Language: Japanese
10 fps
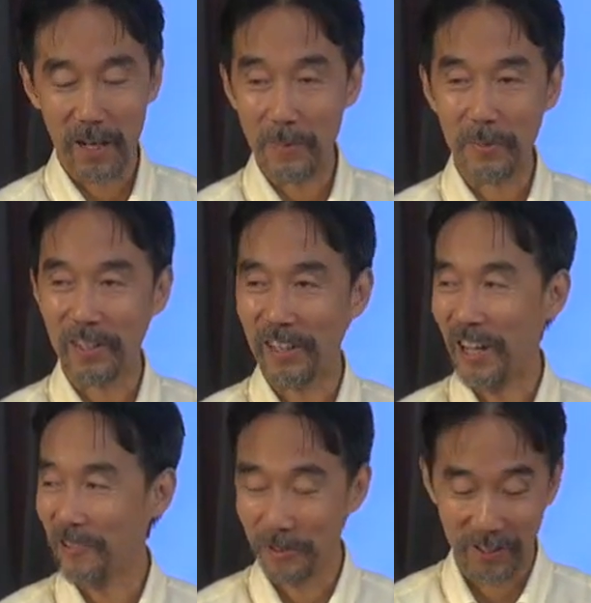とわがまま
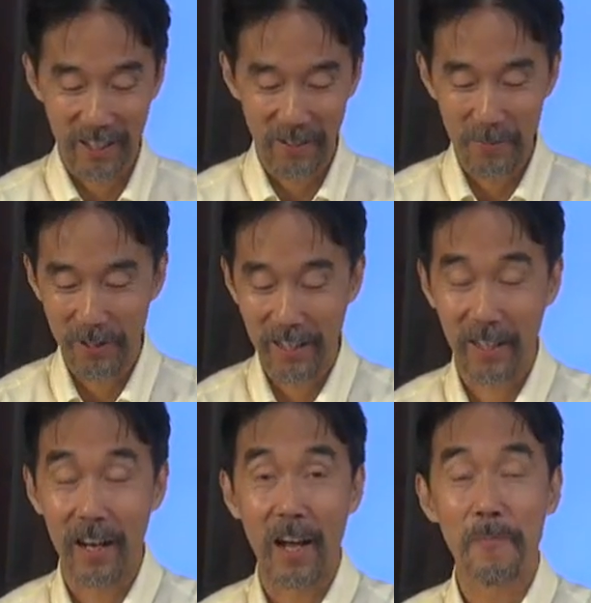だなとかね思い
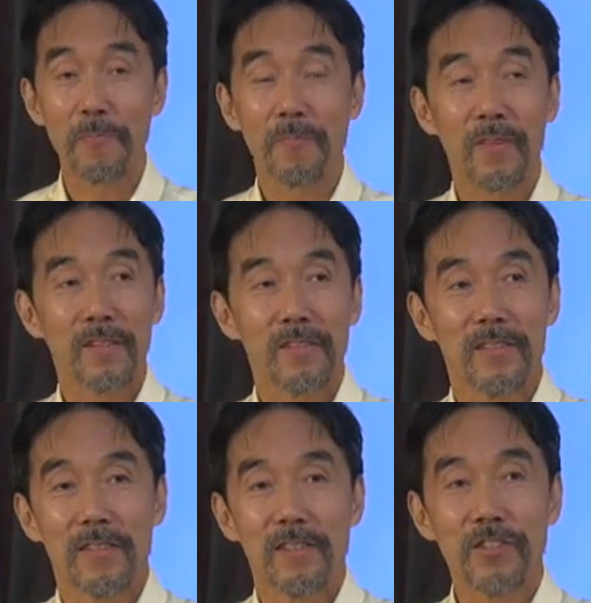ながら
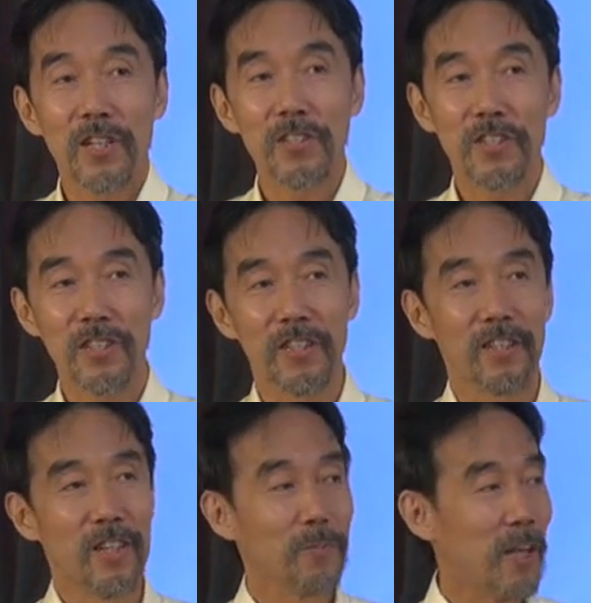しか
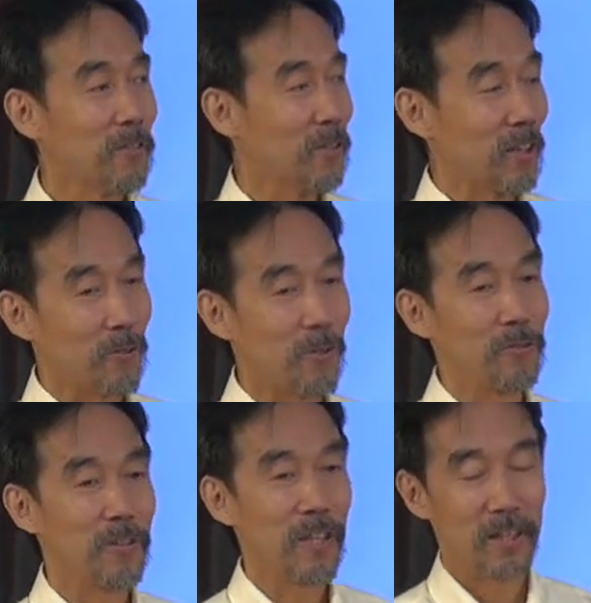しでもなんとか
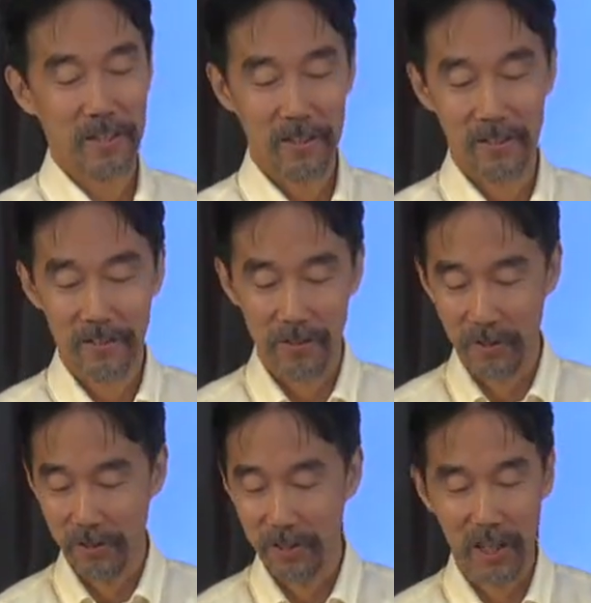こう運転
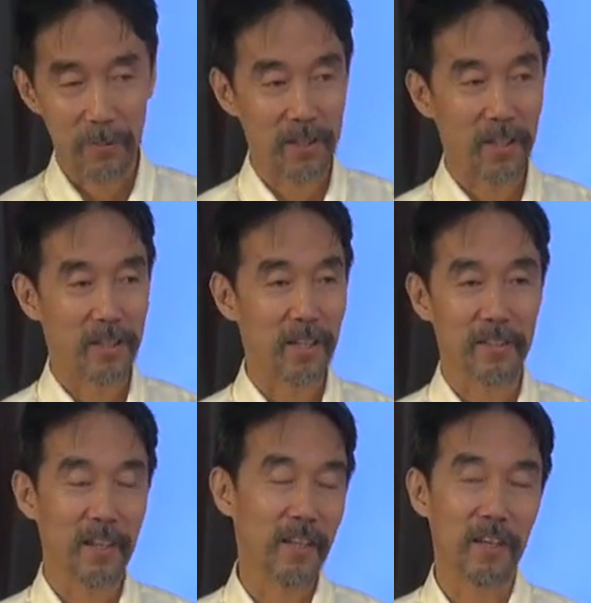する機会も与えて
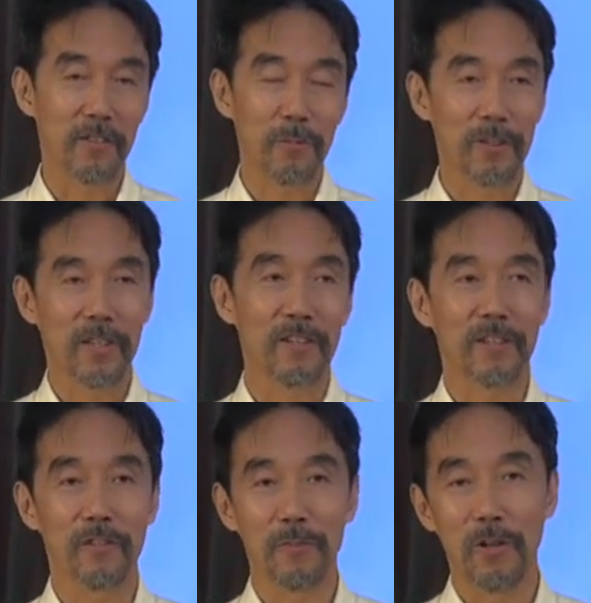あげたいなと思った
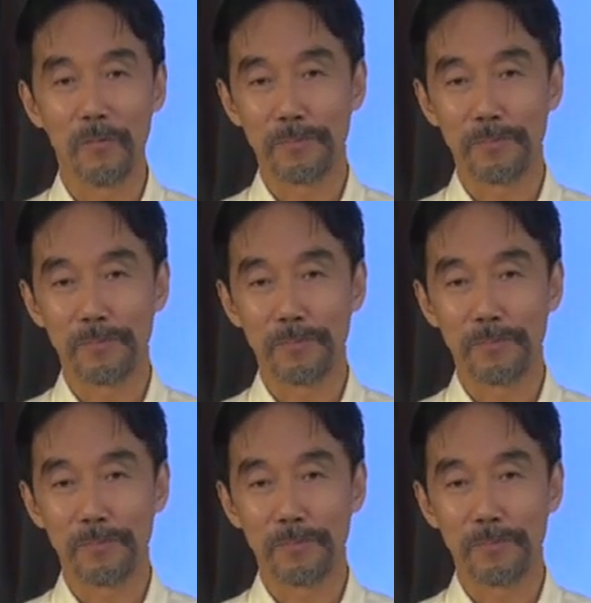んだけど